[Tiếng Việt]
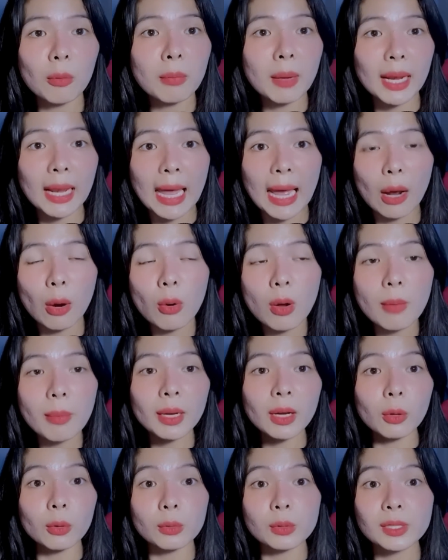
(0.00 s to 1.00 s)
ông bà lão á,
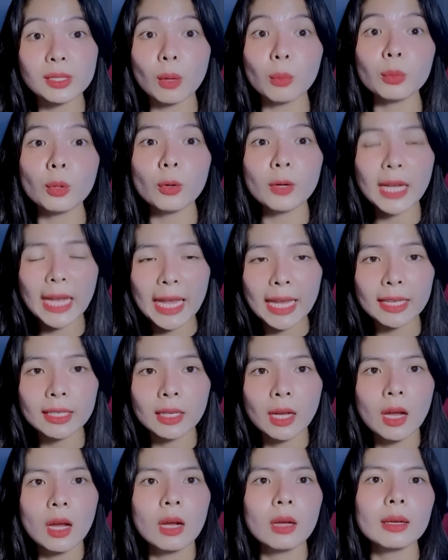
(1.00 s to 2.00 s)
bắt đầu xong vô can